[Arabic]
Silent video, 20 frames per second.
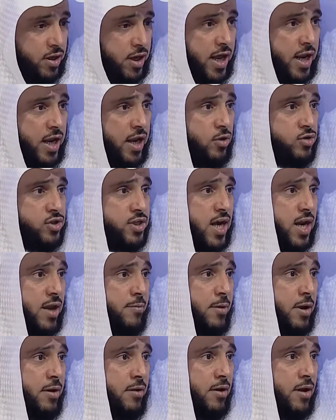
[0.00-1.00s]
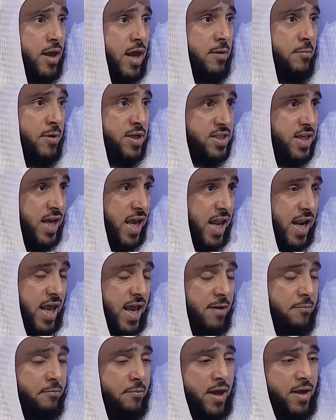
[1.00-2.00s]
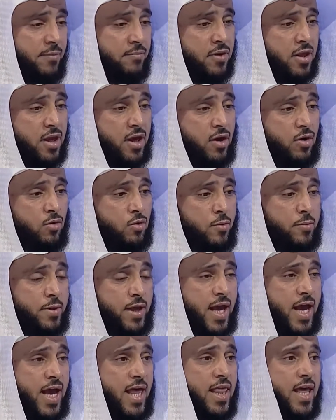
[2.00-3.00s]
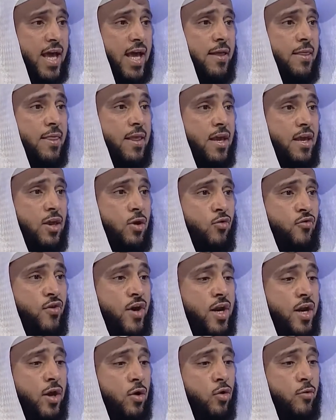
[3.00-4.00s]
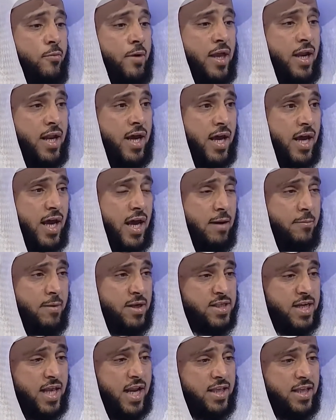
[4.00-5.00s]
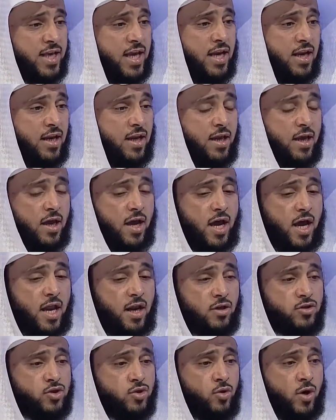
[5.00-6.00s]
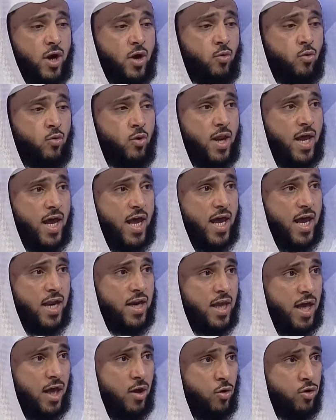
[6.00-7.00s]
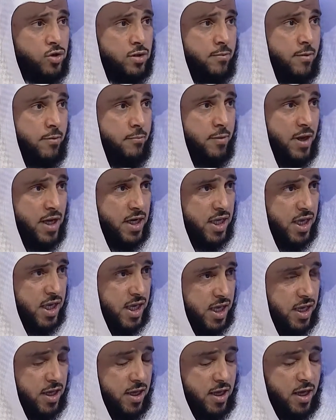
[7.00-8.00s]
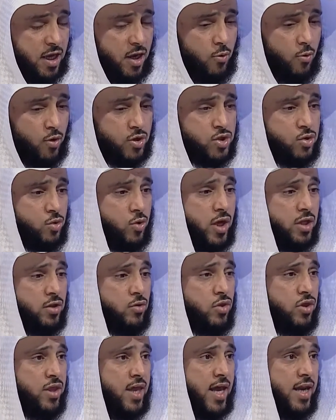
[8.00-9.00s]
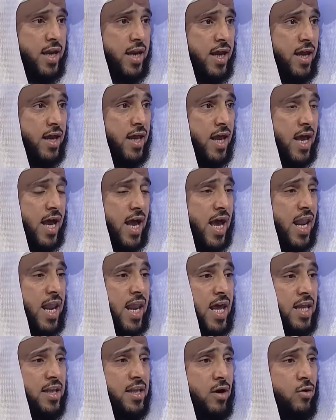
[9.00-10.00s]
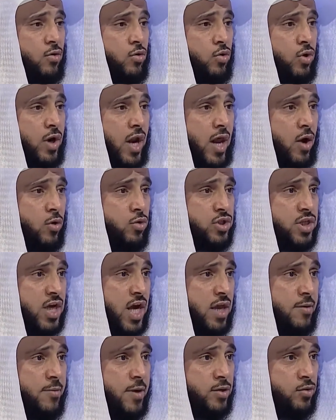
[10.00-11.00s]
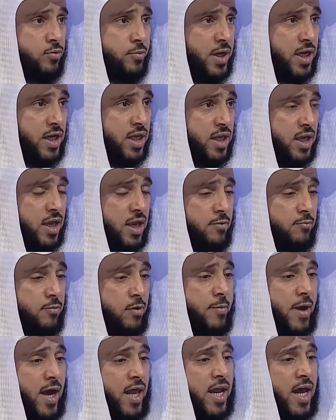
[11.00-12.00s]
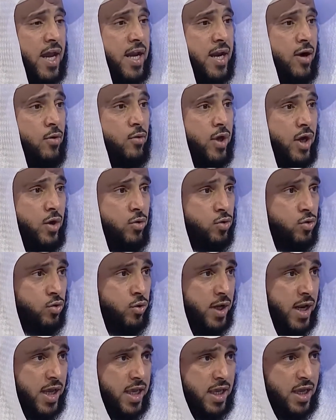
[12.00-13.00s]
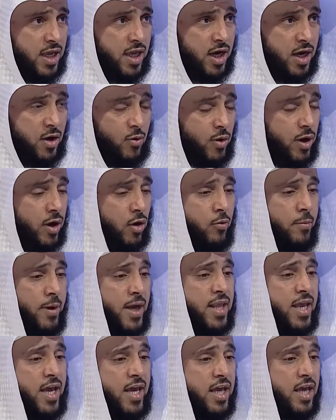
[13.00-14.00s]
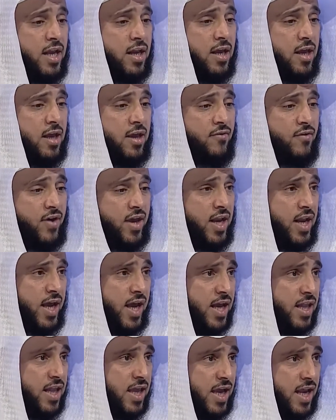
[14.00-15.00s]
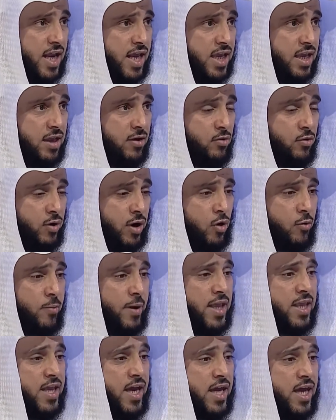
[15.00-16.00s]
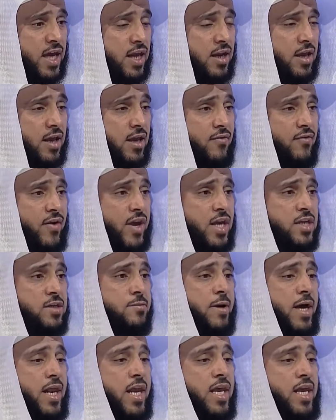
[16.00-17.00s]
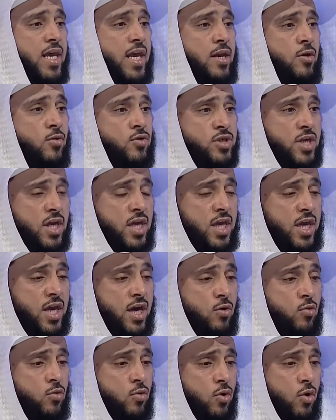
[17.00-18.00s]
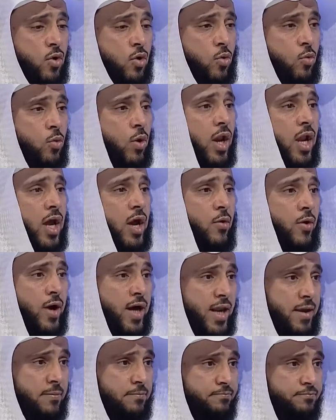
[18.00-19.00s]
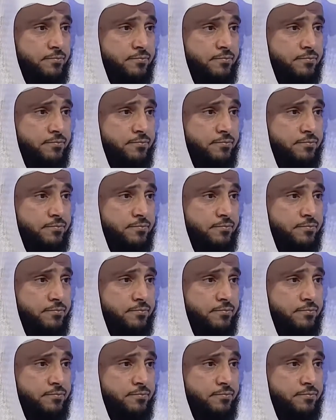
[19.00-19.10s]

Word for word: لأنه صار من المصلحة العامة وبهذا يفرق بين المسألتين الصورة الأولى أن يخرج من ملكه والصورة الثانية ألا تكون له شائبة ملك بمعنى أنه يعود إليه ولو بعد حين فإن عاد إليه ولو بعد حين فيجب عليه أن يزكيه والله أعلم